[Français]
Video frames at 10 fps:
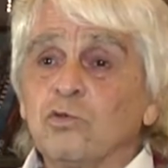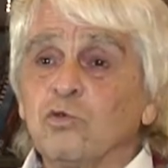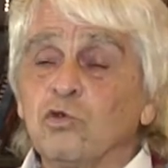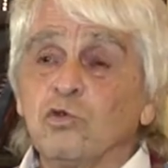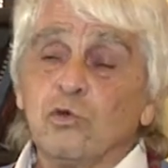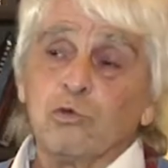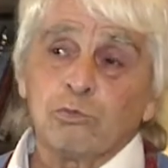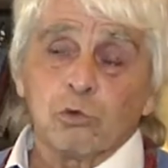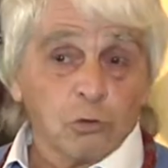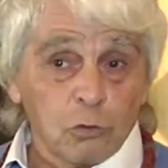ou
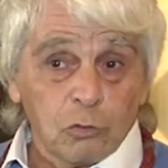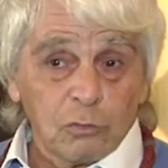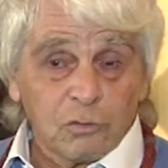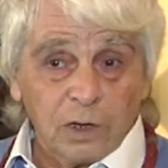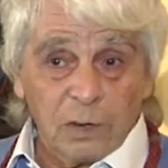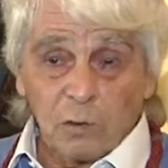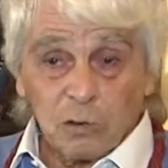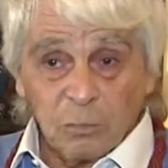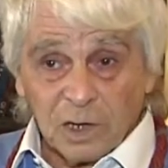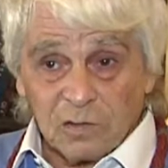pour euh, faire le
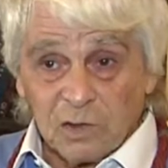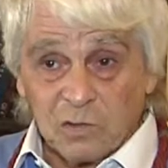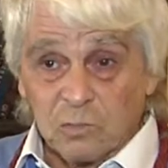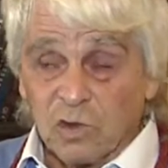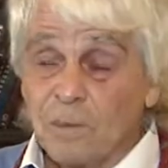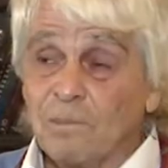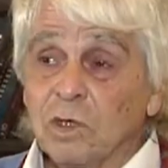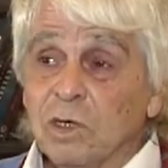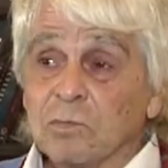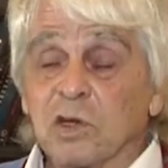commerce des objets.
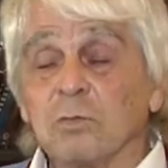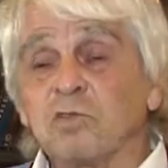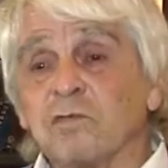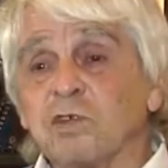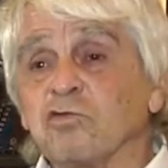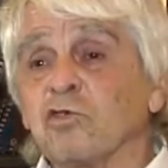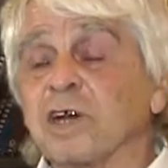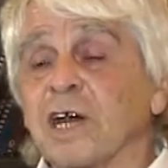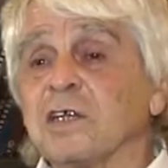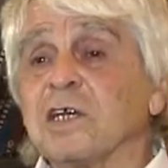Mais comme j'avais toujours
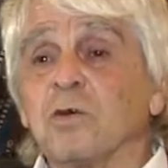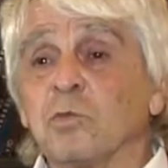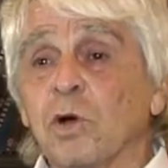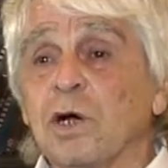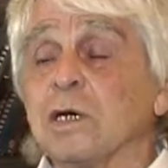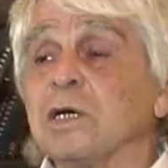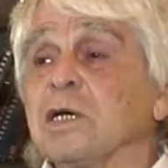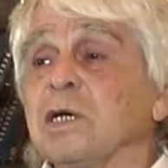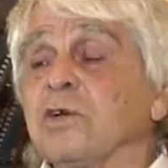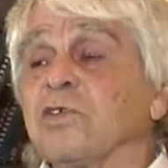gardé en moi
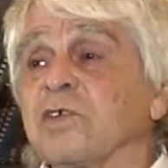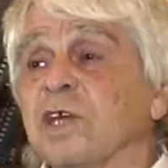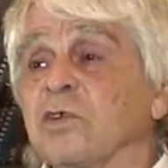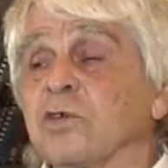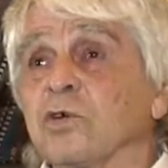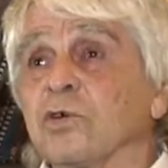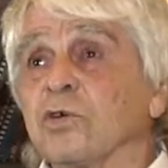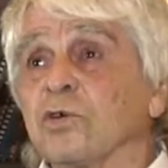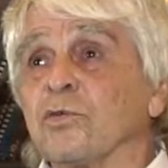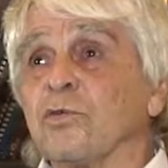euh, cette,
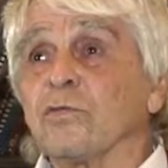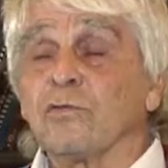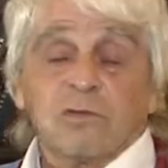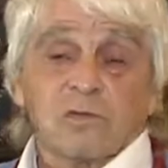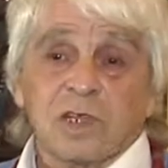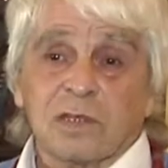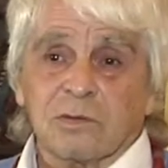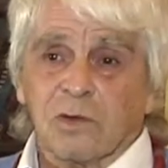euh, cette,